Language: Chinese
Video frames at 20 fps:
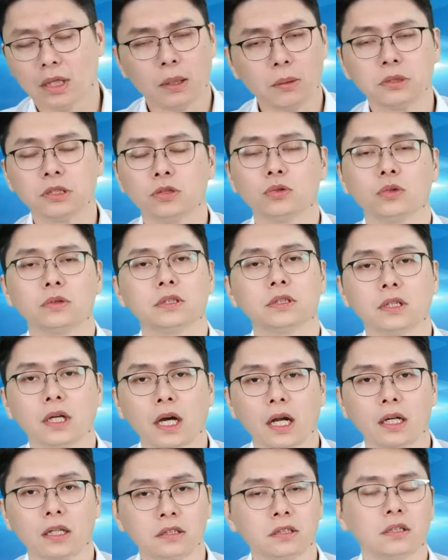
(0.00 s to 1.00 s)
来不及做字
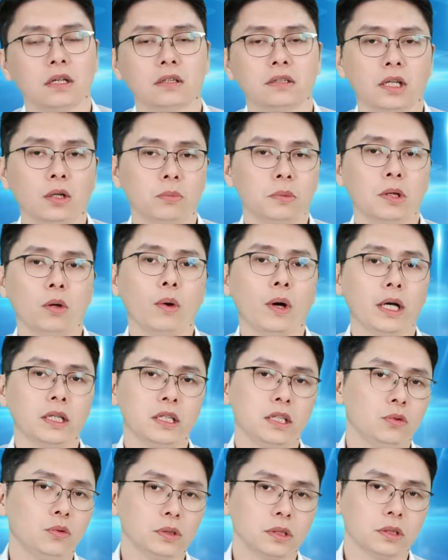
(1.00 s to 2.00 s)
卡了，你只要在我们的
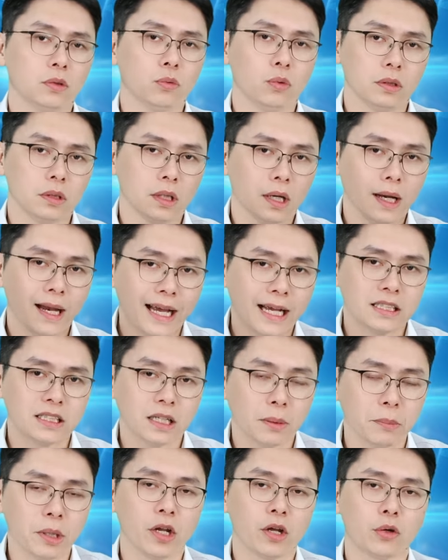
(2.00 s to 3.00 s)
YT 或者我的 Live
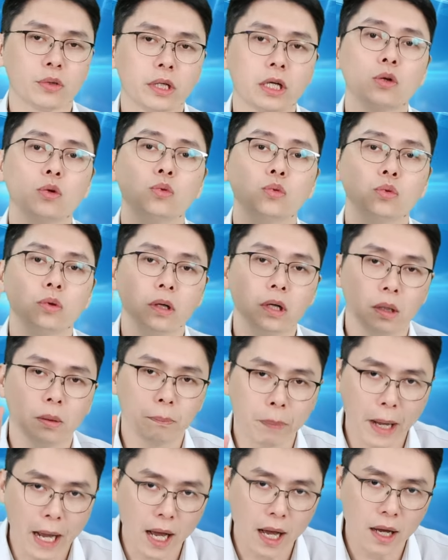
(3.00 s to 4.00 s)
上面留言五二
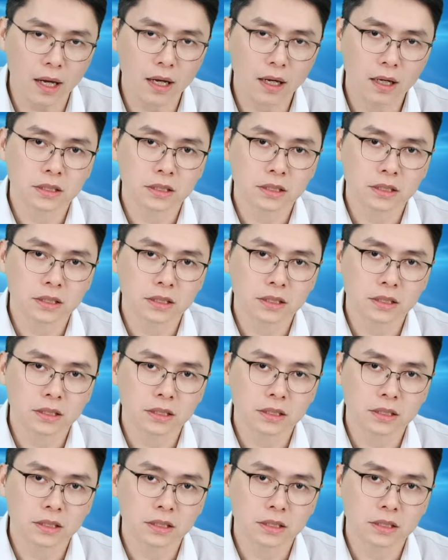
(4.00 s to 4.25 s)
八